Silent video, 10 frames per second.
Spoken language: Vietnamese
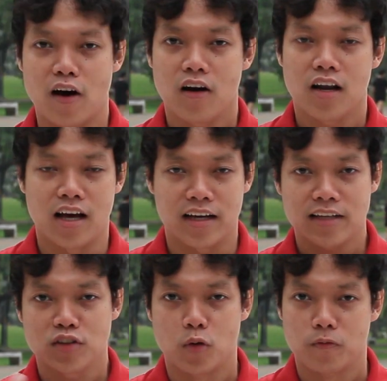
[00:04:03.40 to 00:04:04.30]
Đó là
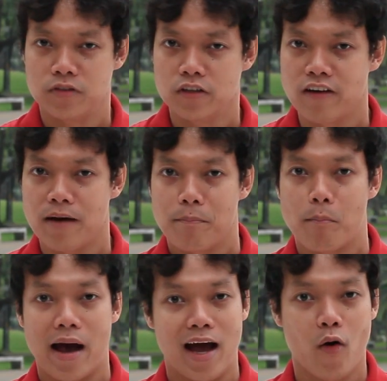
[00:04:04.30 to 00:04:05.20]
cách dùng phương pháp
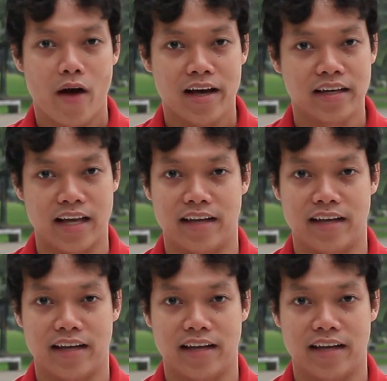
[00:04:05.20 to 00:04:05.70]
mã hóa hình